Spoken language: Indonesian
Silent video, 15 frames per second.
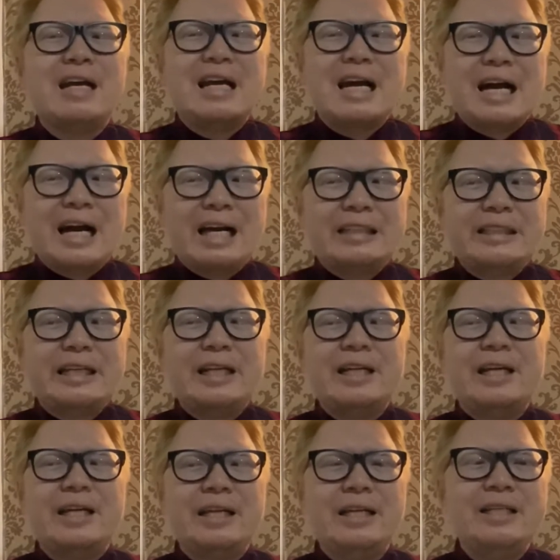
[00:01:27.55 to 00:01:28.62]
hasil
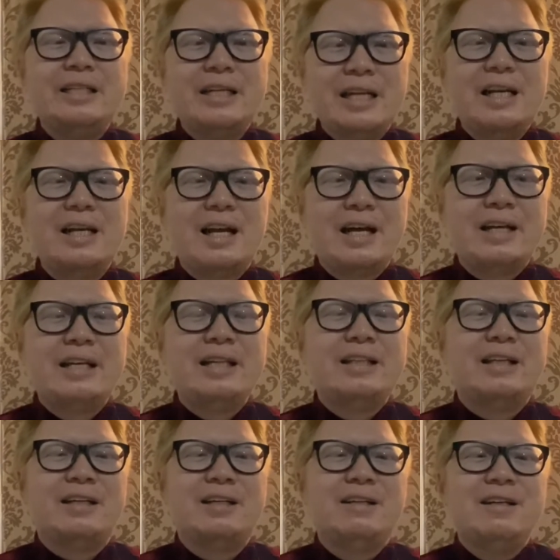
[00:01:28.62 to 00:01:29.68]
dari jerih lelah kita.